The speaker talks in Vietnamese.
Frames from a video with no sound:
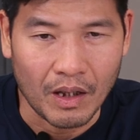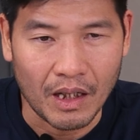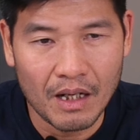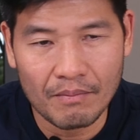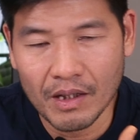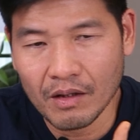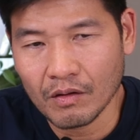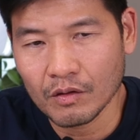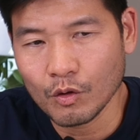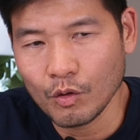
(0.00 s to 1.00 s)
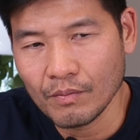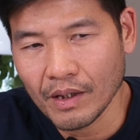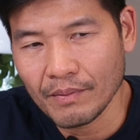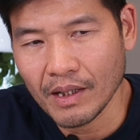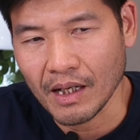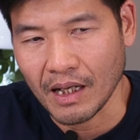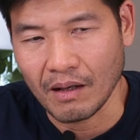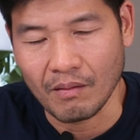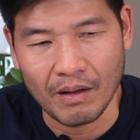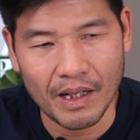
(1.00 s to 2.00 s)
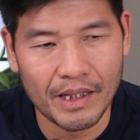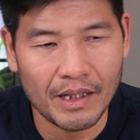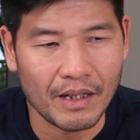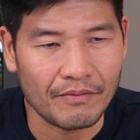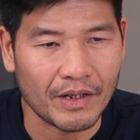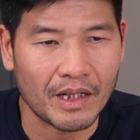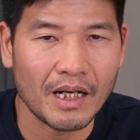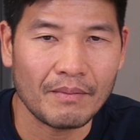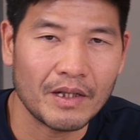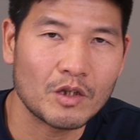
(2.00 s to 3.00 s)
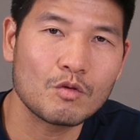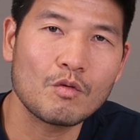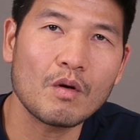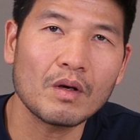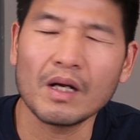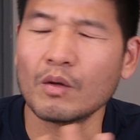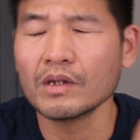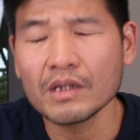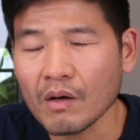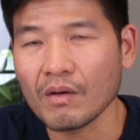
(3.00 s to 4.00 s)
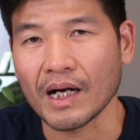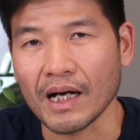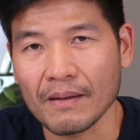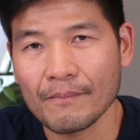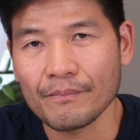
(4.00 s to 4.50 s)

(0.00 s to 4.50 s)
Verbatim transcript: Quảng Nam hay Kon Tum hay bên Lào hay là Việt Nam hay Trung Quốc nó đều như nhau cả.